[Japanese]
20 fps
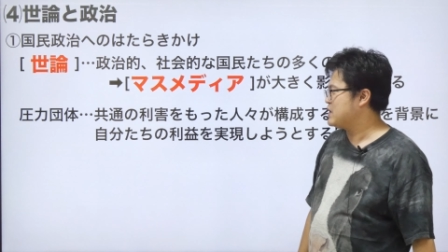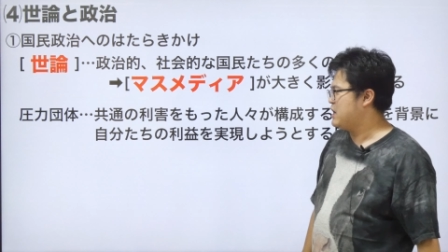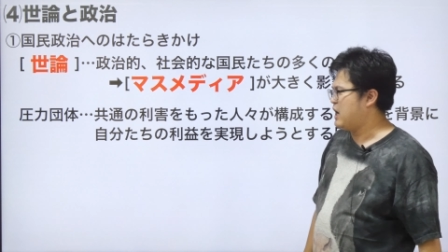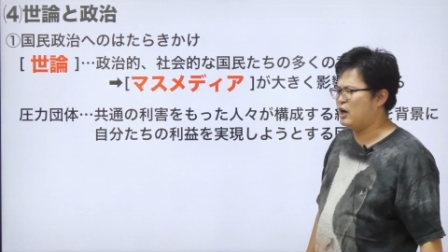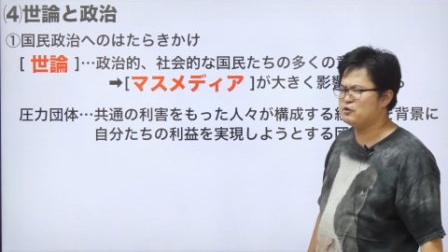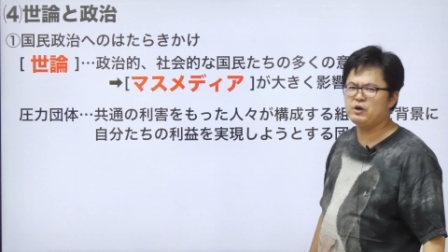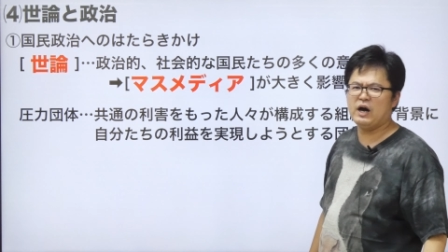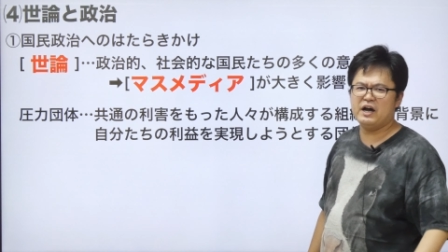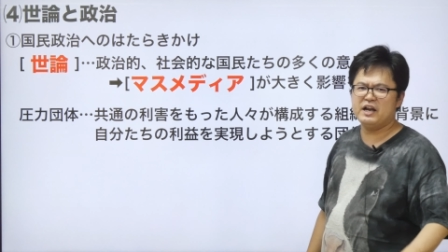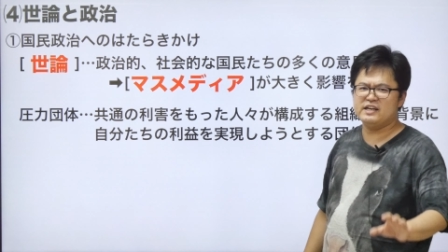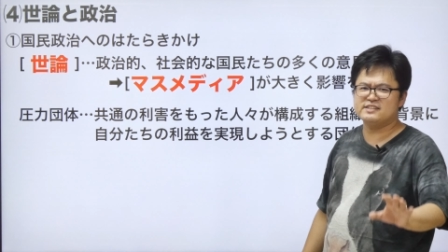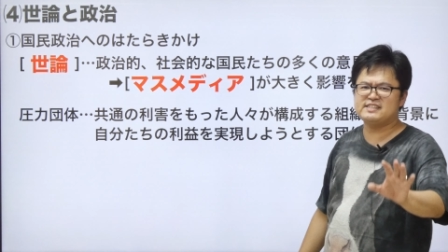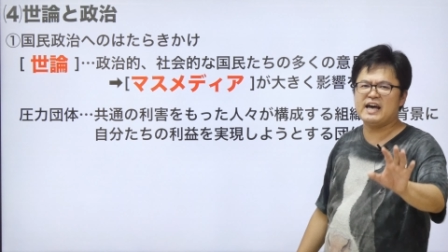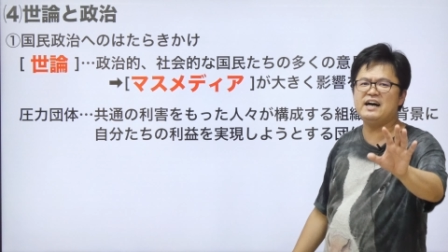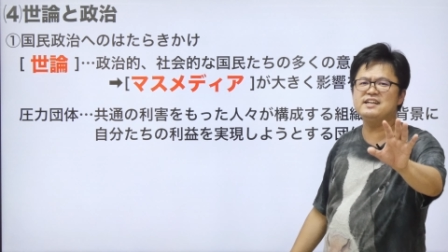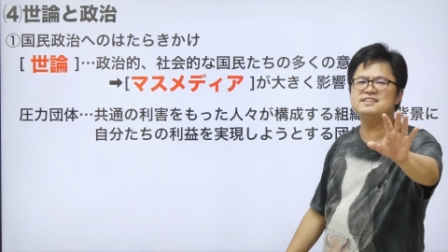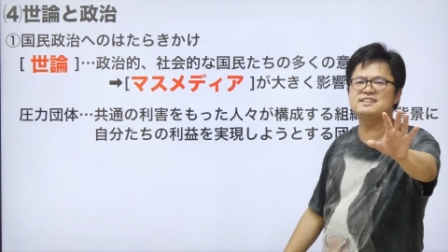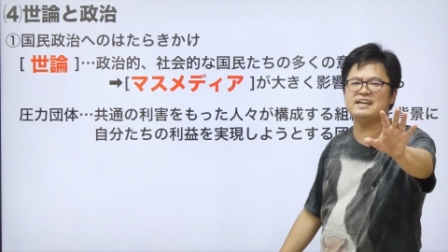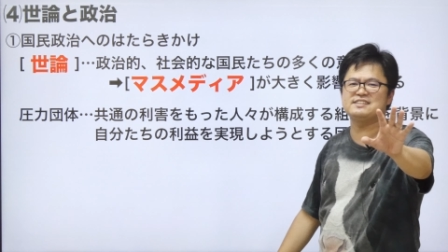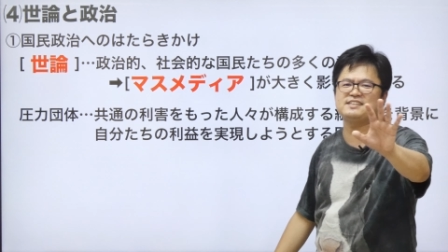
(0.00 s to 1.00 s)
あとあれ、
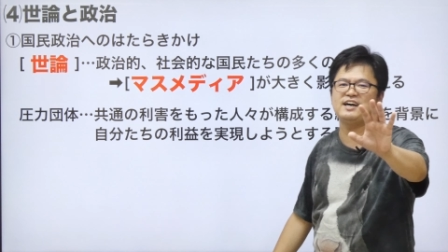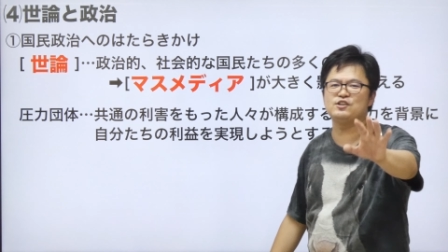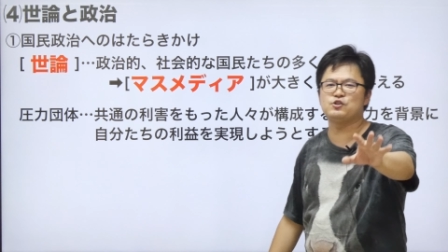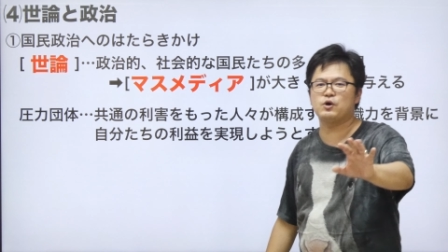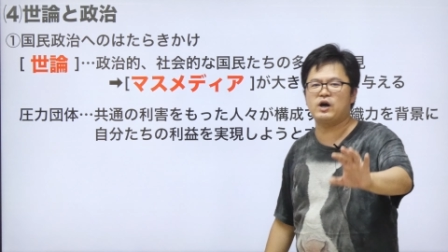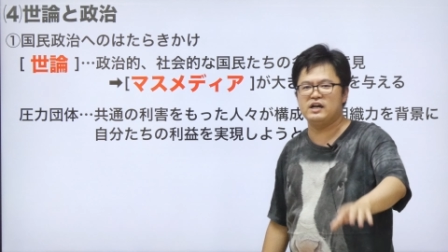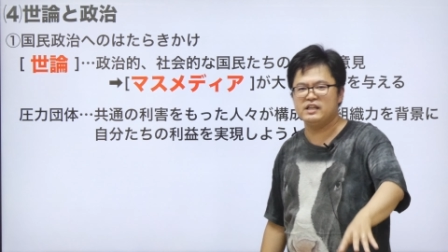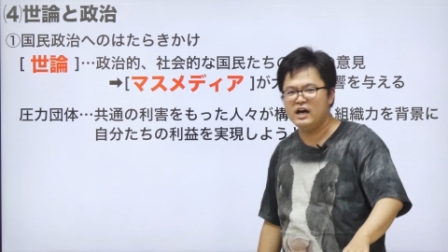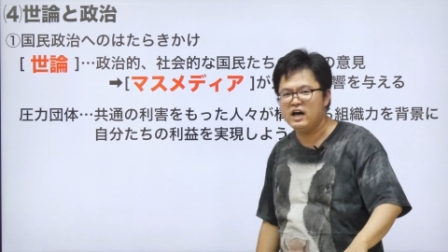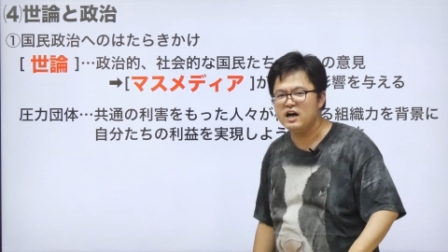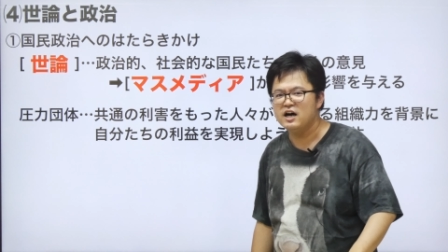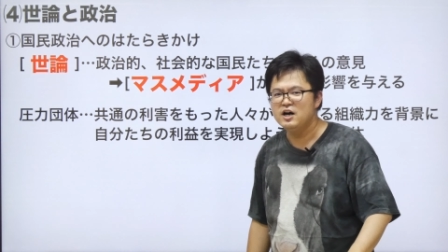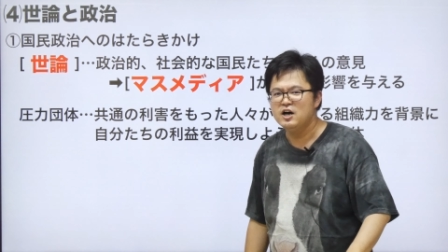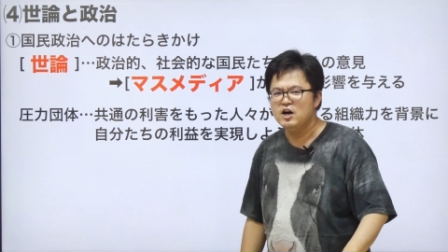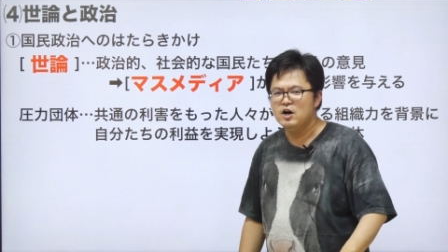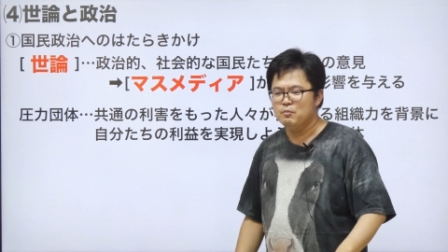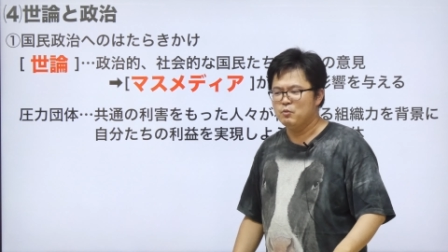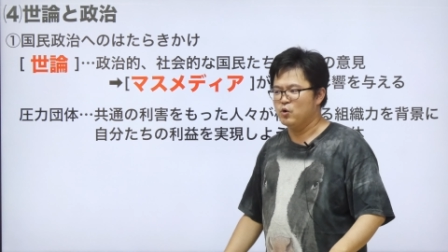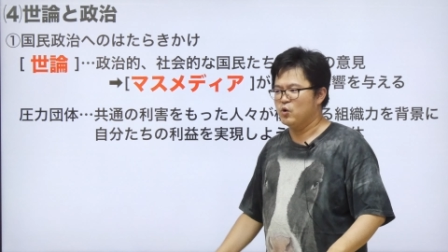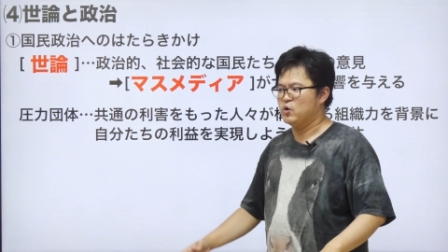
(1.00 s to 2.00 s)
サンタさんとかな。
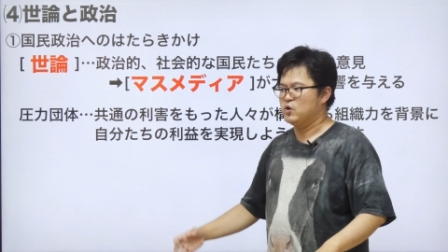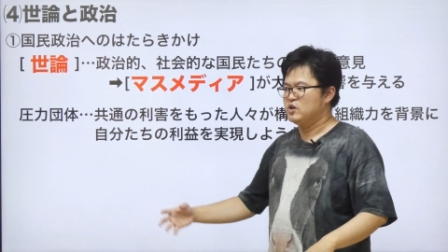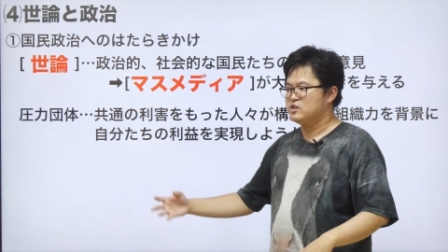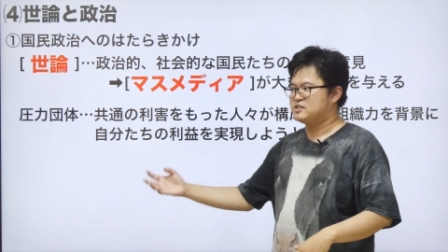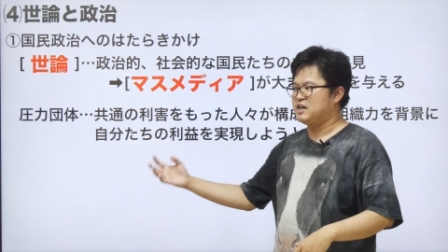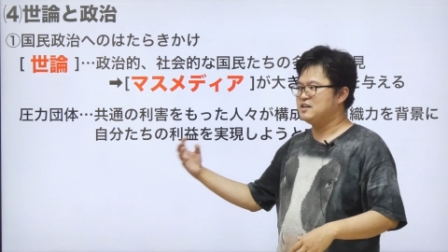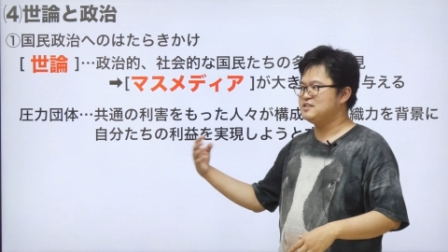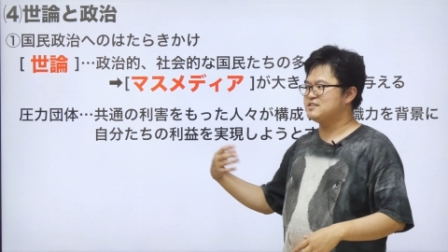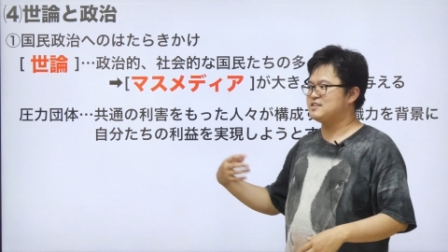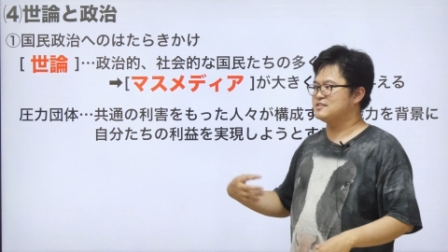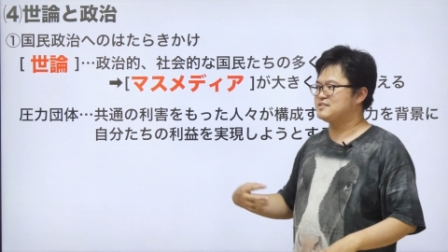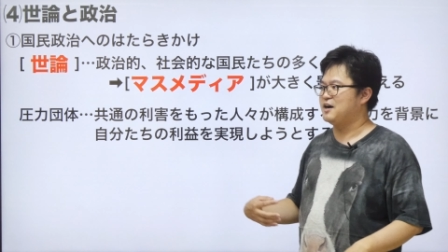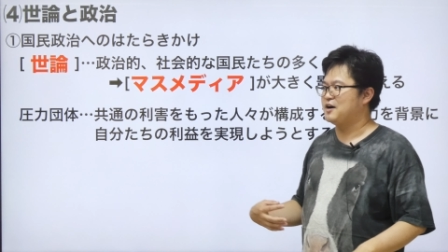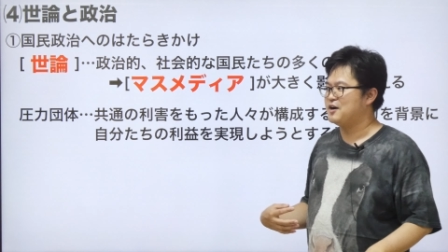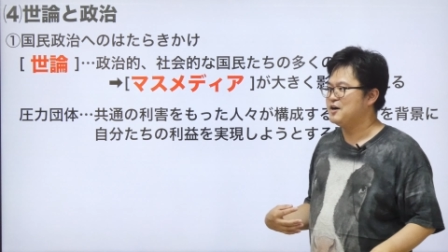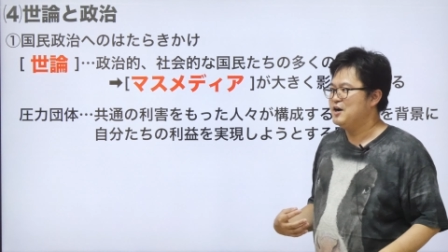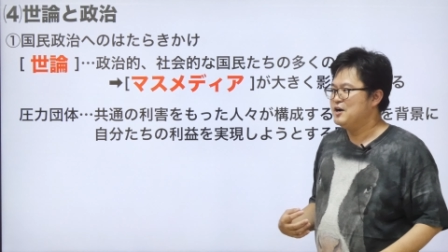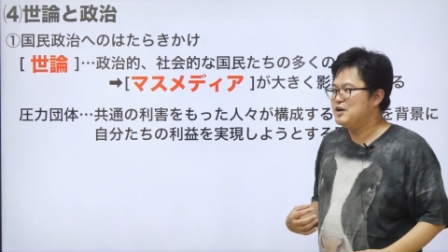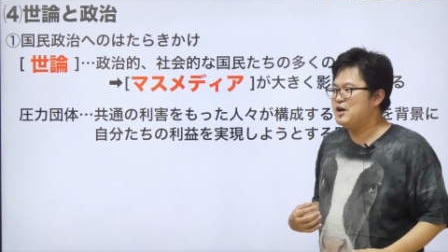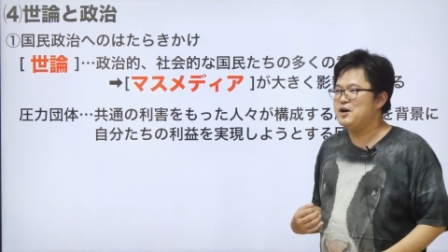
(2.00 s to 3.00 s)
もう、サンタさ
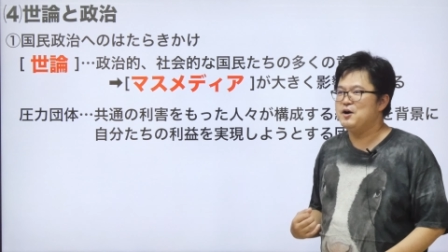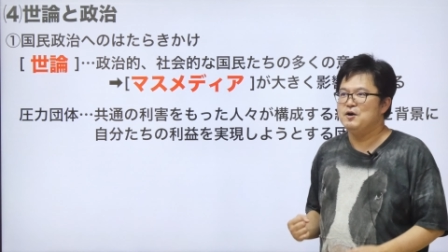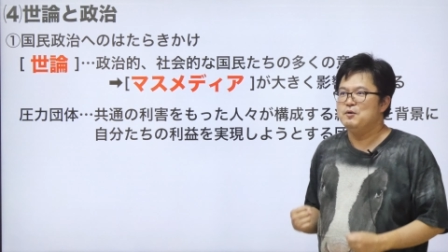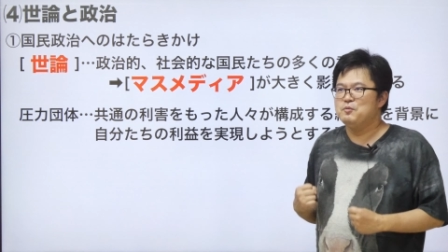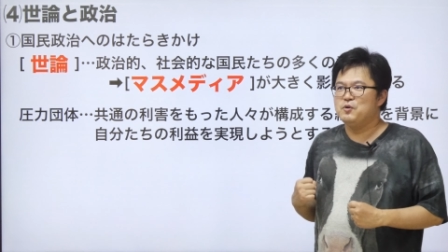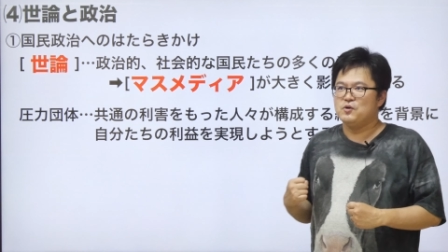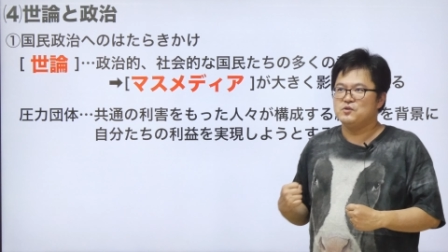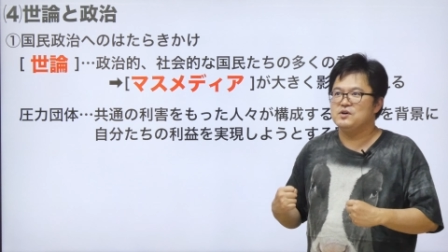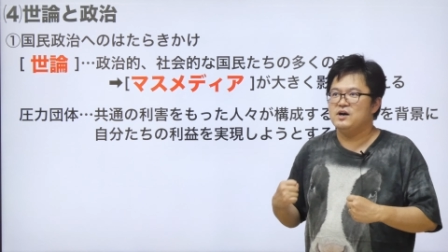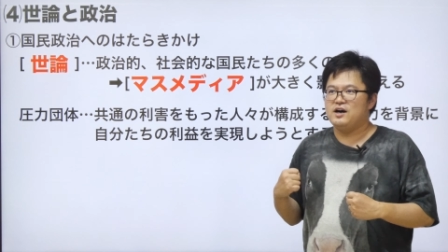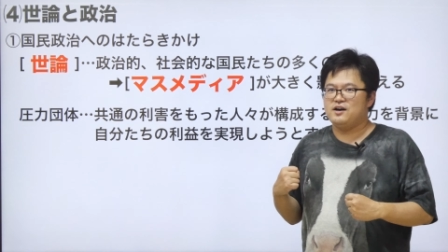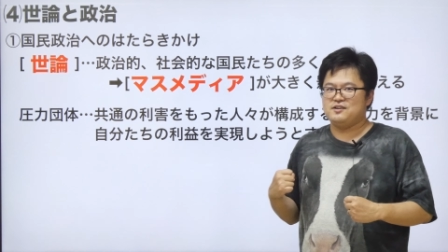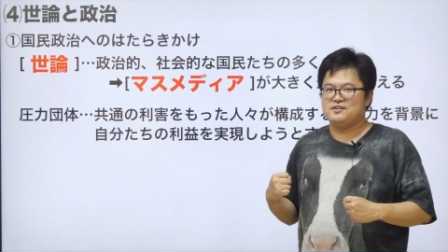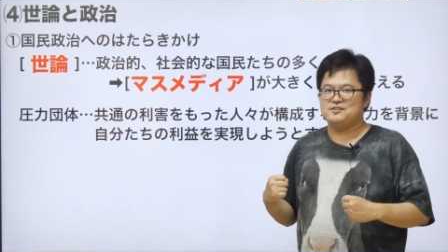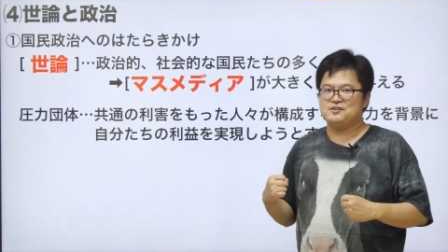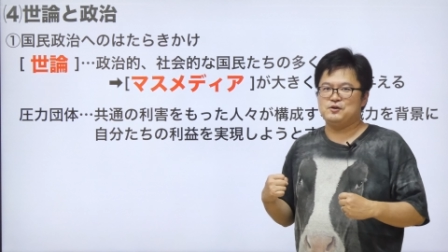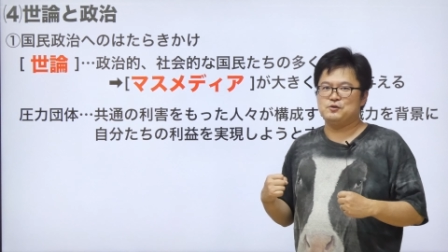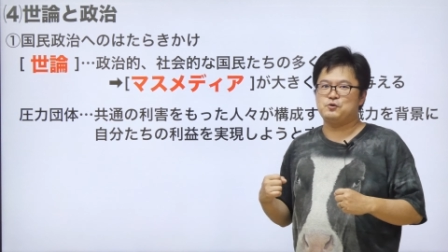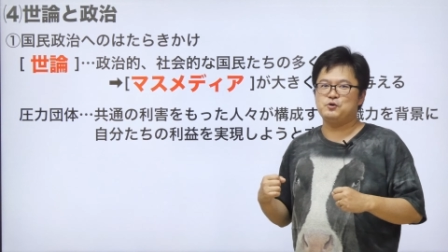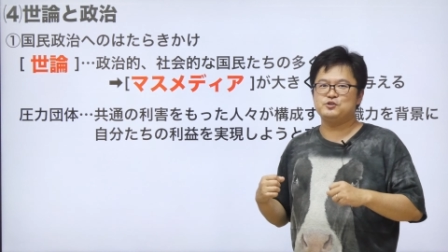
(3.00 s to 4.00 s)
ん、え、も
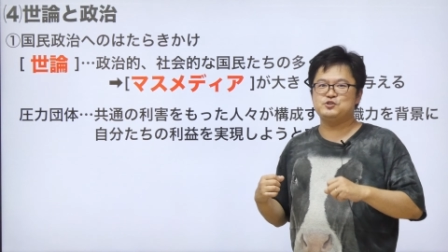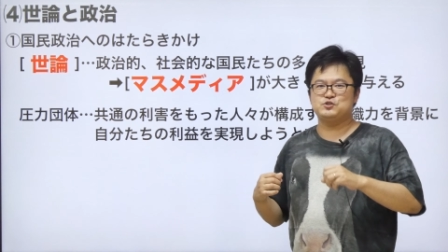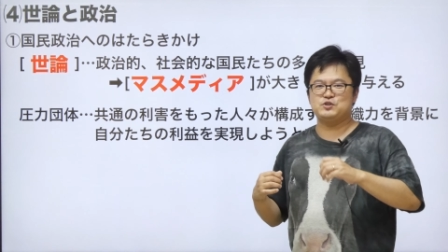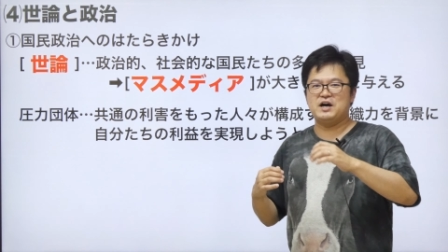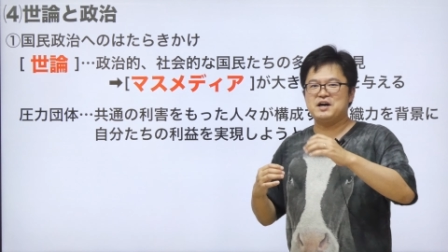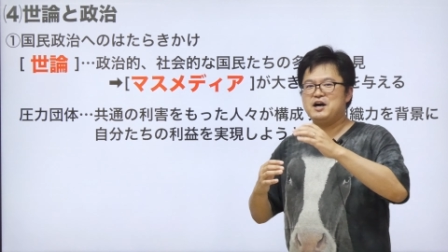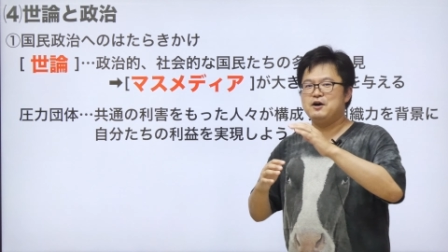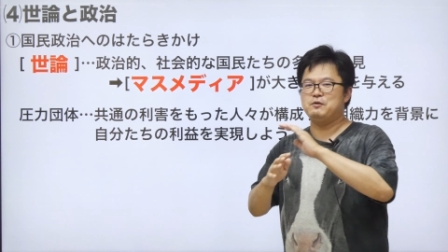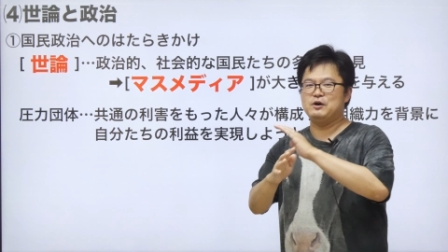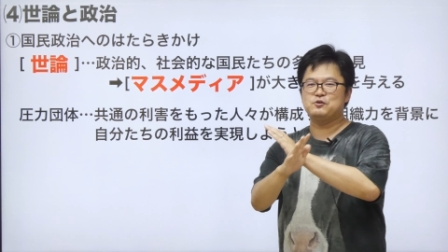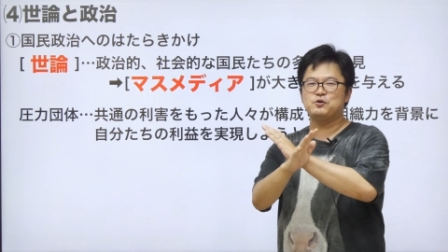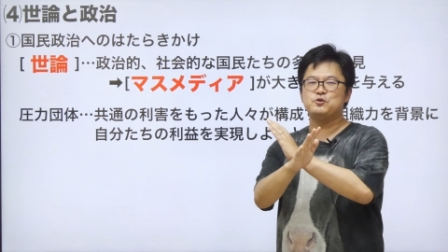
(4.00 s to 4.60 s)
う、いやこれちょっとあかんわ。